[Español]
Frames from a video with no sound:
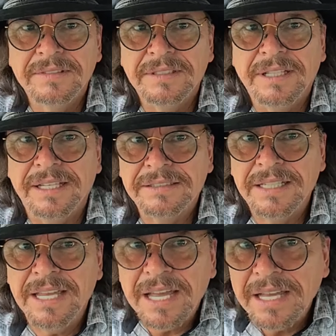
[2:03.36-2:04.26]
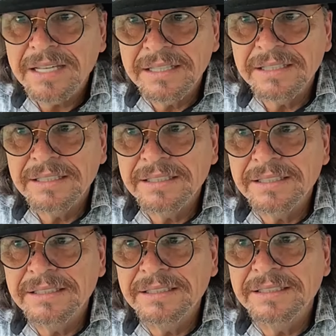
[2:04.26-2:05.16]
es que ya,
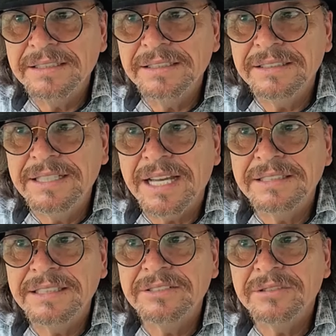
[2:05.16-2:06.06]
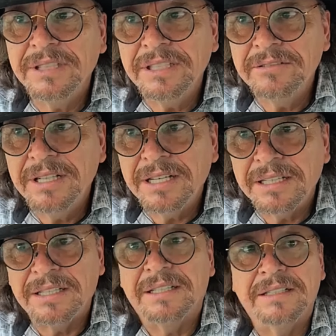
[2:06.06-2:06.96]
ya se hizo ahí
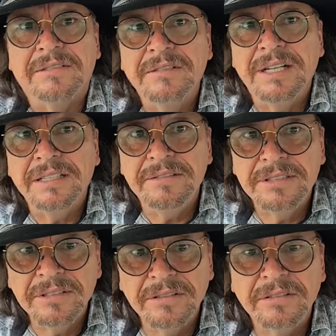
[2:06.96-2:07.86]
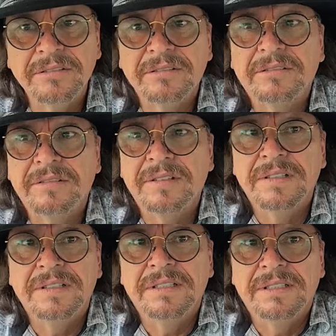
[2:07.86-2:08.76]
una, división,
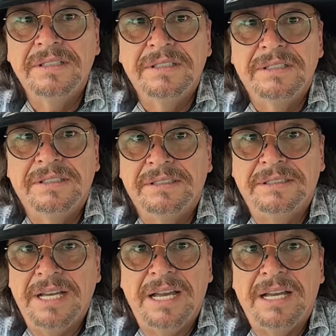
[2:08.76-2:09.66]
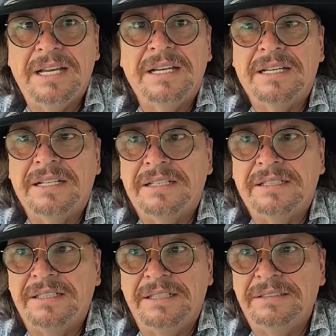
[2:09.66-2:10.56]
ya
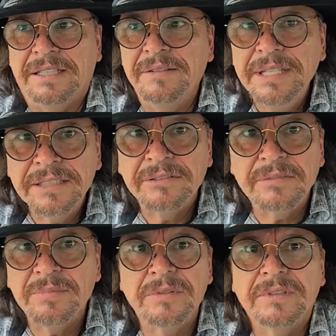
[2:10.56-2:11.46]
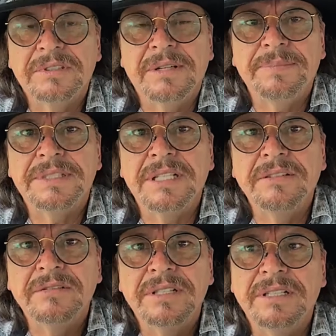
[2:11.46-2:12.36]
está visto por lo que está pasando
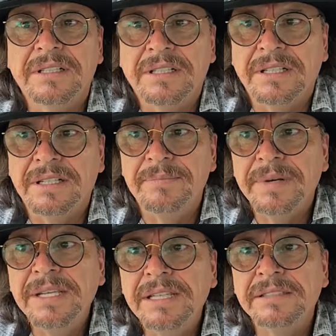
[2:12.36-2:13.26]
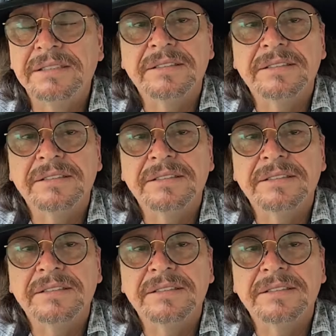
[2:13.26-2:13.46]
en el, país,